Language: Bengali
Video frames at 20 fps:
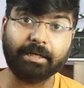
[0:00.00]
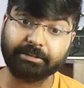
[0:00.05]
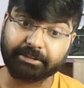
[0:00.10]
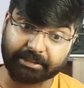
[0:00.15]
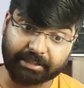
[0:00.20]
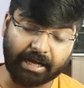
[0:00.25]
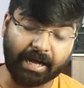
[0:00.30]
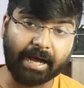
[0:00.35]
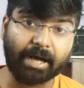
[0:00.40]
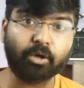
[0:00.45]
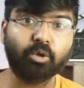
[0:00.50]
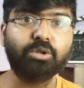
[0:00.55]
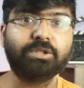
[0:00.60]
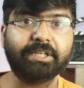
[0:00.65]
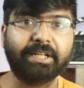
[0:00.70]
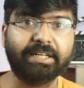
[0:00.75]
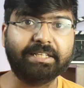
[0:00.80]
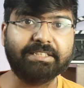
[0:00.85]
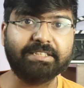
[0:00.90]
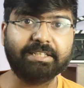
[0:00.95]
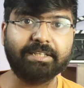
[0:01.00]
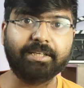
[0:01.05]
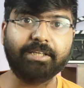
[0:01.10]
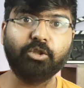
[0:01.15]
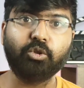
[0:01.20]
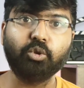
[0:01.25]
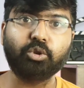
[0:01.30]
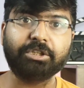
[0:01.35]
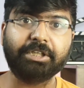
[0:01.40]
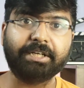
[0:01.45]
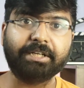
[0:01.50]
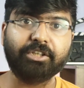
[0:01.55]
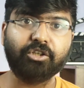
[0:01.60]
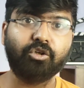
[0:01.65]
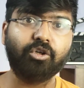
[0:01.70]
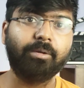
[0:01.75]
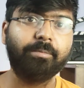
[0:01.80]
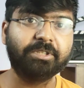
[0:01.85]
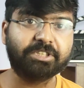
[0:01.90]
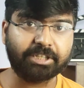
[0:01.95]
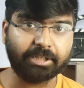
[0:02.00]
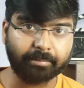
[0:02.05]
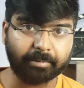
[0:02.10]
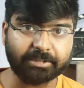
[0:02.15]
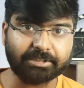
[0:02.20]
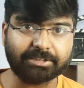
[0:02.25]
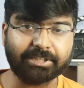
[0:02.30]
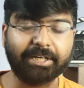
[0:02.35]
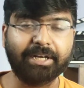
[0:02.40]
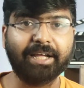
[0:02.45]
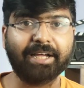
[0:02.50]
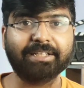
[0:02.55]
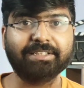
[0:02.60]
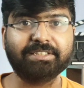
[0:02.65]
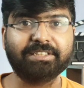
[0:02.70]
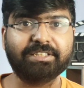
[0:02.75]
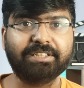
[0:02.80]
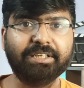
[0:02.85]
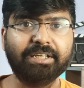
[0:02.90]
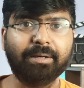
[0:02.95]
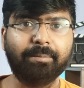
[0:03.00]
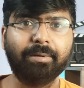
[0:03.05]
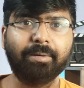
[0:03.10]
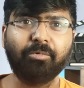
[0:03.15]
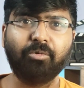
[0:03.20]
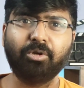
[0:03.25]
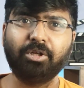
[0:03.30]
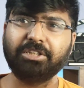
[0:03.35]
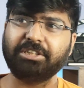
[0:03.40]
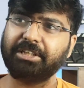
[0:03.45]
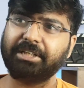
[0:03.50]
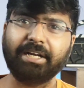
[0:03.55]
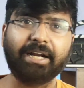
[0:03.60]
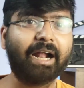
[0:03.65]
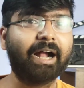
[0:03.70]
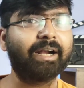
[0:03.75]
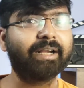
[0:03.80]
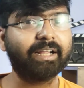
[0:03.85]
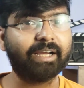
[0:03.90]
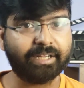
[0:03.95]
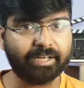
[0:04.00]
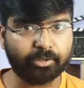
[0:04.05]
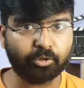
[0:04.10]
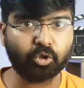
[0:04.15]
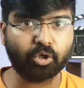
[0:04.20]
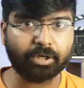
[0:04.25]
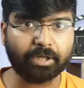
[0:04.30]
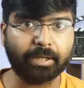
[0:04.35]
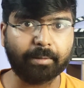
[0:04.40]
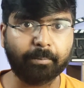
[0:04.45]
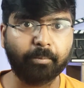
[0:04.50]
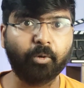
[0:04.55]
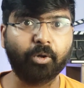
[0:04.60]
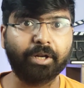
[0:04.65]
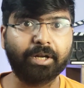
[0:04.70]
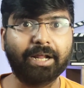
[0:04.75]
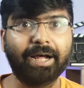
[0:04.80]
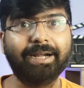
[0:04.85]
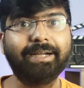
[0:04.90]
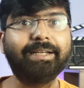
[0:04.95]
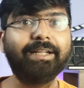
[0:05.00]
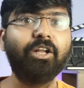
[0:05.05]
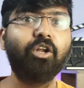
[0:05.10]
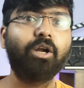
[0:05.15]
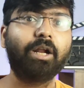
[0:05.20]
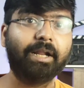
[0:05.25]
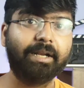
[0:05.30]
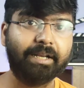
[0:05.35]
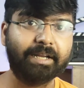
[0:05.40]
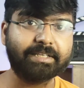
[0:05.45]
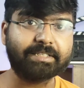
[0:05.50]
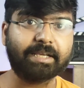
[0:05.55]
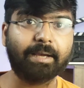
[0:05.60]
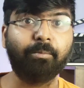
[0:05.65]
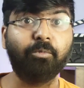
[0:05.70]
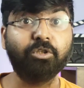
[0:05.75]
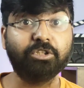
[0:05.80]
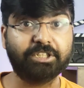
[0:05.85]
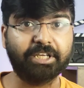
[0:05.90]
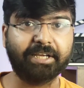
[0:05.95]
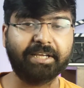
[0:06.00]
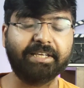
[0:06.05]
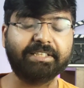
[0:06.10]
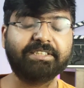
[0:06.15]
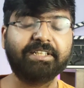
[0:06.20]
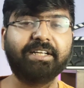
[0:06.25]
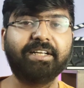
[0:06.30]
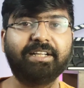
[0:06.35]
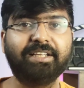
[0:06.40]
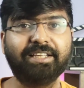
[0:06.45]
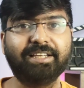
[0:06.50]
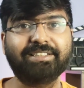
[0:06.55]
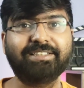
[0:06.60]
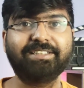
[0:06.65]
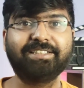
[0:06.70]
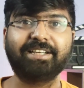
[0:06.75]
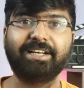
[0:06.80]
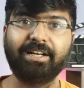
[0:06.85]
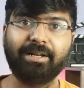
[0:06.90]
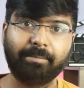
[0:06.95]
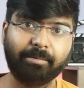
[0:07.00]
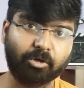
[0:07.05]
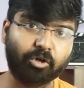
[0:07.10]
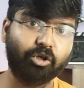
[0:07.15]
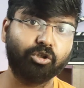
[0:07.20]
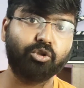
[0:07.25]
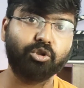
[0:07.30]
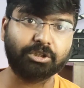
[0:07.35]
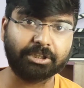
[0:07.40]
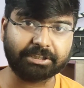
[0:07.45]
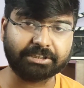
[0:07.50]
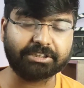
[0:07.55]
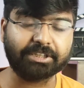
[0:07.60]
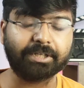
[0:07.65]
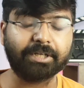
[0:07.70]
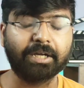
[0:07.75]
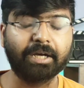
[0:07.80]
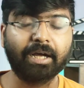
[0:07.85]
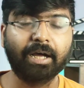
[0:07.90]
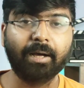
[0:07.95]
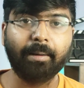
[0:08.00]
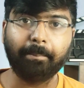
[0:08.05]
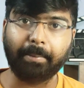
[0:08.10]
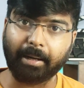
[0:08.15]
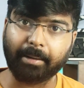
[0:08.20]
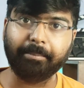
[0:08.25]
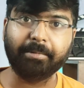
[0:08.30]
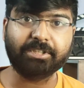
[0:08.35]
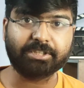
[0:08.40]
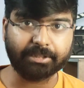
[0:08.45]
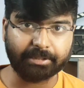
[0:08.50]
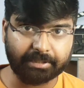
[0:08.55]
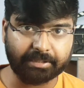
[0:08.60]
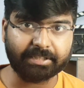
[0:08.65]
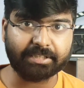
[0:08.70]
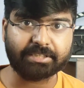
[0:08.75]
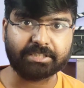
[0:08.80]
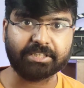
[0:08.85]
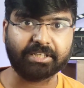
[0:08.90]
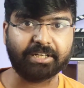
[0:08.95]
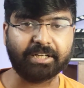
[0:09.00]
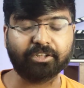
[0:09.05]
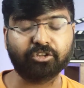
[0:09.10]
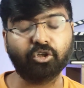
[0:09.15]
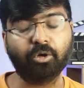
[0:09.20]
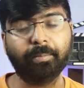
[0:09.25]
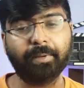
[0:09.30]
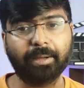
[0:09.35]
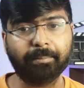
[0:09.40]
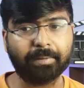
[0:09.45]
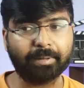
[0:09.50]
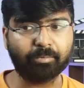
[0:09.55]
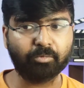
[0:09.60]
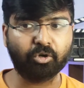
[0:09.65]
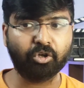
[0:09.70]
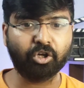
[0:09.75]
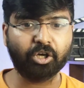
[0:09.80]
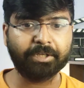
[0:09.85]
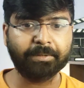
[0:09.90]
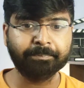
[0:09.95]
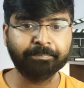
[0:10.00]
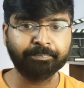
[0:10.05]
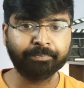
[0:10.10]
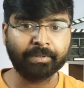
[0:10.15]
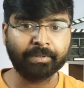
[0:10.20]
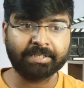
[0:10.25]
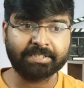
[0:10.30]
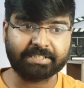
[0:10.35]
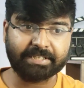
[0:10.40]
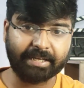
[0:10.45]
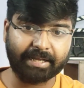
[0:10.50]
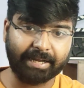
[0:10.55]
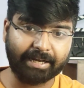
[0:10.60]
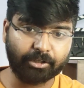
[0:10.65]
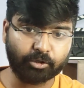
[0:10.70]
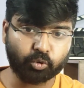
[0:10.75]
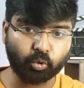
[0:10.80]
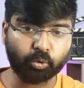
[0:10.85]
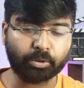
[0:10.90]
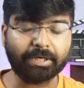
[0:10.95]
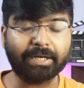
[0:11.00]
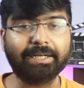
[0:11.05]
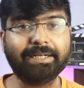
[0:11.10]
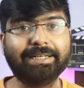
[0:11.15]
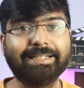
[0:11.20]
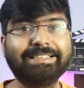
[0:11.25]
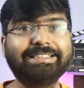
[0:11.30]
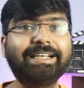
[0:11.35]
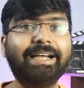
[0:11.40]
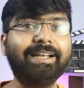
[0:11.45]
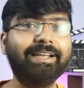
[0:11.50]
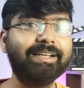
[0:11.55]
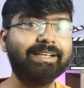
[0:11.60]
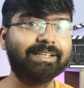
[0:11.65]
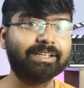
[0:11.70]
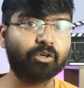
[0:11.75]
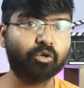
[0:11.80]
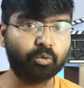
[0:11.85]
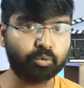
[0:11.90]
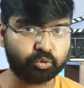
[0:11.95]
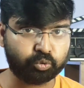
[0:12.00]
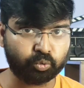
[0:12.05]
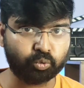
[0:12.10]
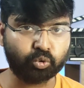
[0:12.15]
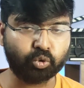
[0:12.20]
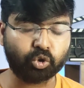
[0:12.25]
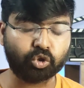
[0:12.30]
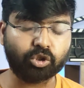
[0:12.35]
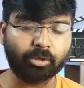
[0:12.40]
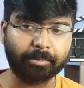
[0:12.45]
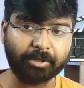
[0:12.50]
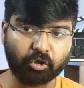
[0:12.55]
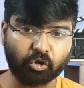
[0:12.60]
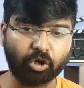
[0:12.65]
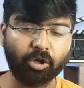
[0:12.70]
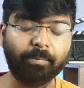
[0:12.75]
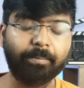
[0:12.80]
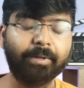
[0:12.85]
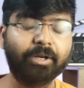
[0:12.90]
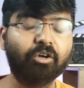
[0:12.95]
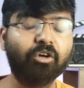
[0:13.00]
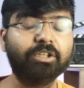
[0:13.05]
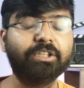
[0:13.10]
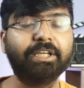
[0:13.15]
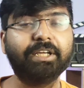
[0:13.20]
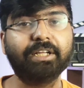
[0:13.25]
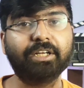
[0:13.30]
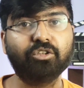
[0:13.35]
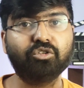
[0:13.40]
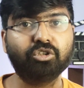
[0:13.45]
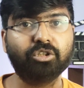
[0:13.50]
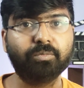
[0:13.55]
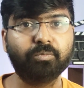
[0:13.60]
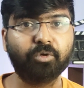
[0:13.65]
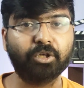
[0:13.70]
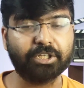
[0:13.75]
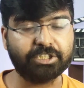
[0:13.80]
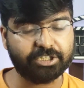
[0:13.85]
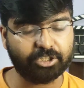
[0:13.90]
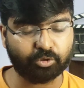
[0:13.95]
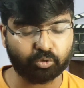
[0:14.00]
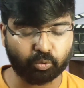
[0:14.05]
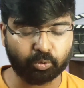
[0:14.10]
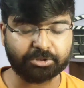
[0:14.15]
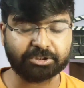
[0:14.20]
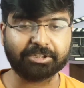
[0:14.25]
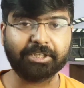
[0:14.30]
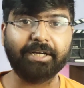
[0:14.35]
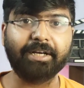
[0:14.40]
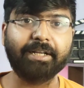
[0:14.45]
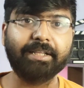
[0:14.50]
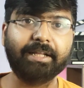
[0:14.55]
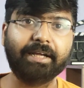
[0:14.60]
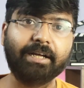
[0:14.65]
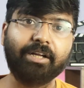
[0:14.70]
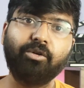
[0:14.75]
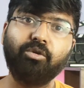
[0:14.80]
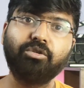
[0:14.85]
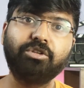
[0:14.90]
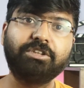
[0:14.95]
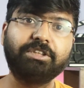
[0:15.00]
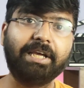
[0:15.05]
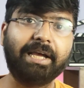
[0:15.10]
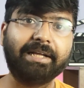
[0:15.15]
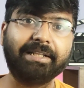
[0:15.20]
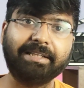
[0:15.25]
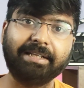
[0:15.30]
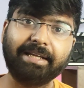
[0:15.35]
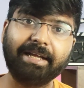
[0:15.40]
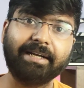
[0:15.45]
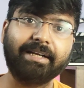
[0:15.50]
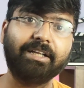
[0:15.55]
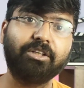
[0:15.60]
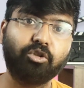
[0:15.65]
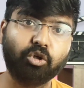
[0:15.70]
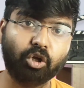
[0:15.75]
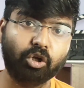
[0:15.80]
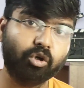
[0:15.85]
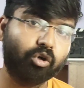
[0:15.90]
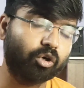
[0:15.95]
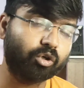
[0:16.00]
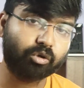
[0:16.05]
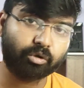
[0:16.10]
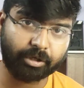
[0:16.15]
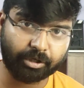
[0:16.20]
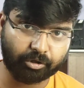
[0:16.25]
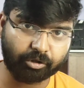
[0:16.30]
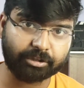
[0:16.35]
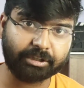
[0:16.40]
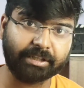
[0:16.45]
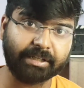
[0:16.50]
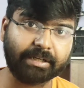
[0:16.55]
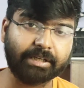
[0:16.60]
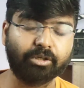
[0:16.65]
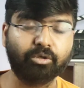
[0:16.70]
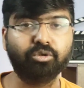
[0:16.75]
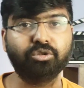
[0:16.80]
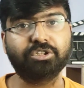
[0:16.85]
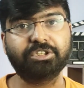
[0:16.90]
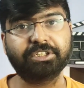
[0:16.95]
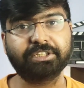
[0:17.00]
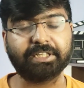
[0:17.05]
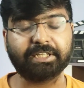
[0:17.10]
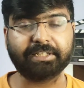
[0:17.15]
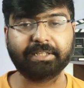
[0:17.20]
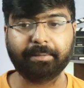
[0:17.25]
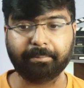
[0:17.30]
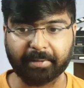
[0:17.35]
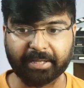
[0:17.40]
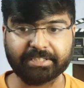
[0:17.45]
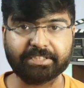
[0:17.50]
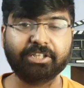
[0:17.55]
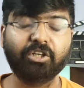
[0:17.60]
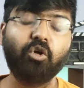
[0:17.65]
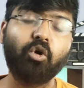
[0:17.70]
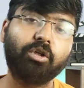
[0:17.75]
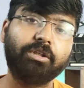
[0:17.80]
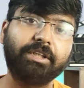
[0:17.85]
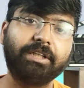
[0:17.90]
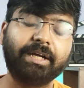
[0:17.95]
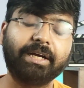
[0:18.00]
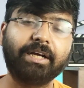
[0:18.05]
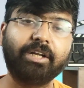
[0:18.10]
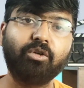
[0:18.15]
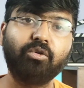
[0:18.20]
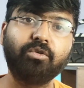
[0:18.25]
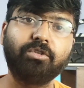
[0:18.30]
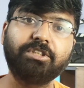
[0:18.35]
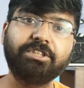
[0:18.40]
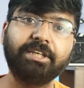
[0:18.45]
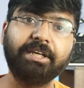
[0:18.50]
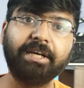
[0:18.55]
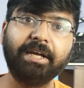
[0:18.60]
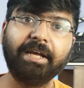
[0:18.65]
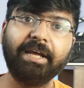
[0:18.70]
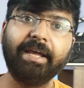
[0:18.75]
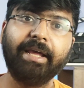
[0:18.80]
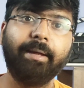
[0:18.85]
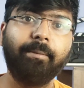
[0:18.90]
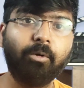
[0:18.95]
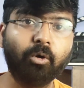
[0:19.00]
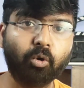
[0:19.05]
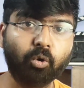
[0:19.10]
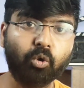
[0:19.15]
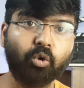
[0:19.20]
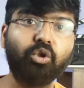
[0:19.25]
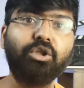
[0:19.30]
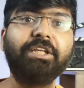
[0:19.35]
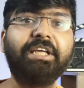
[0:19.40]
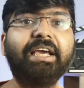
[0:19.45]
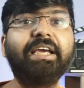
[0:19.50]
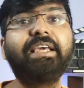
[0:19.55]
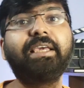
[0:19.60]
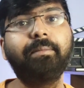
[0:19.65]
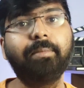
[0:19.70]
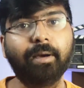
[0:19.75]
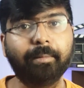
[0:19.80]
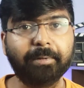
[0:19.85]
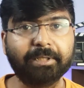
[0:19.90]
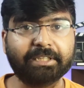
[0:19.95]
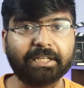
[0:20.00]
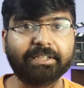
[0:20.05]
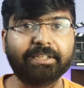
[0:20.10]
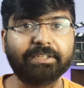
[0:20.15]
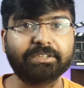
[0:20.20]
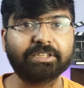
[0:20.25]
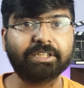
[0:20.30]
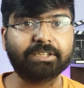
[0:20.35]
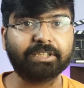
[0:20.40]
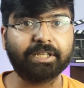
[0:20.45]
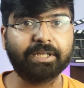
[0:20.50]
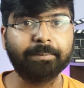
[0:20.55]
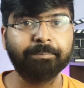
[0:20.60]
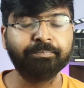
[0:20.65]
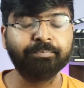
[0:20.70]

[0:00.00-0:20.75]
সেটা আরো চ্যালেঞ্জিং কিন্তু সেটা যখন আমি সিলভার স্ক্রিনে আনছি আমার মনে হয় সেটা রাগ ঢাকের দরকার পড়ে না আনটিল আর আনলেস এমন জায়গায় সেটা নিয়ে যাচ্ছে যেখানে আমাকে হয়তো সেন্সার পারমিশনই দিচ্ছে না তবে আমার মনে হয় যে এই টোটাল ডিজাইনিংটা খুব সুন্দর তো আমি গল্পের কথা এখানে যদি বলি যেটুকু ট্রেলারে দেখানো হচ্ছে একদিকে একটা দল গঠনের কথা দেখানো হচ্ছে তাদের ম্যাচের কথা দেখানো হচ্ছে এবং অন্যদিকে কিভাবে তাদের সাথে